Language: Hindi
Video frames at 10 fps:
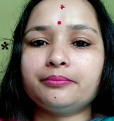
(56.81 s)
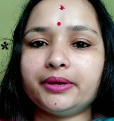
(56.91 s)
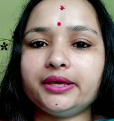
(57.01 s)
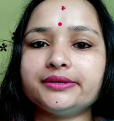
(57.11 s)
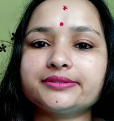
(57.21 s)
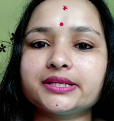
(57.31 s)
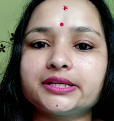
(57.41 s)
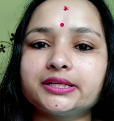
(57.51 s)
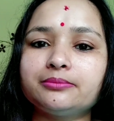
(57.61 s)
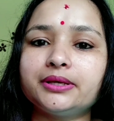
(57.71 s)
मैं इस
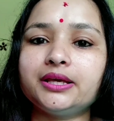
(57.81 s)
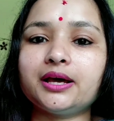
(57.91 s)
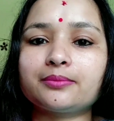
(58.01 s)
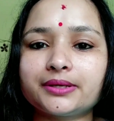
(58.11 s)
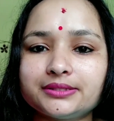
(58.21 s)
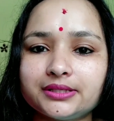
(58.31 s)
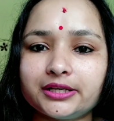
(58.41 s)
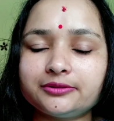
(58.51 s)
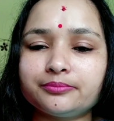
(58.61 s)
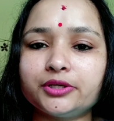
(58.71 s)
चैनल में आपके
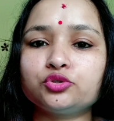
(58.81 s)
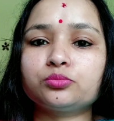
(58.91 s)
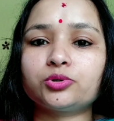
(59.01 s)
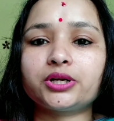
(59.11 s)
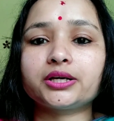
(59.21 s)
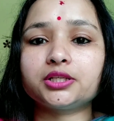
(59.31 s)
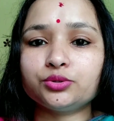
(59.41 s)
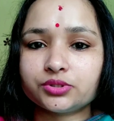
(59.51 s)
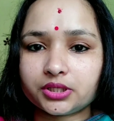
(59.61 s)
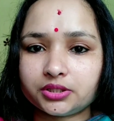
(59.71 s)
साथ मैं जो प्रोडक्ट
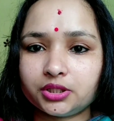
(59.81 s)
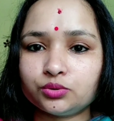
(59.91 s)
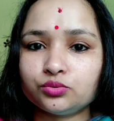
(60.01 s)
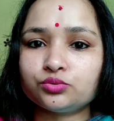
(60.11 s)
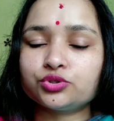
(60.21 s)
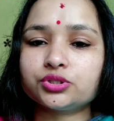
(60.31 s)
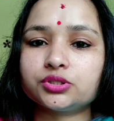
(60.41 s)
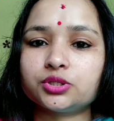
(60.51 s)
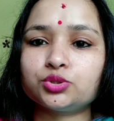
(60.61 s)
यूज़ करती हूँ कुछ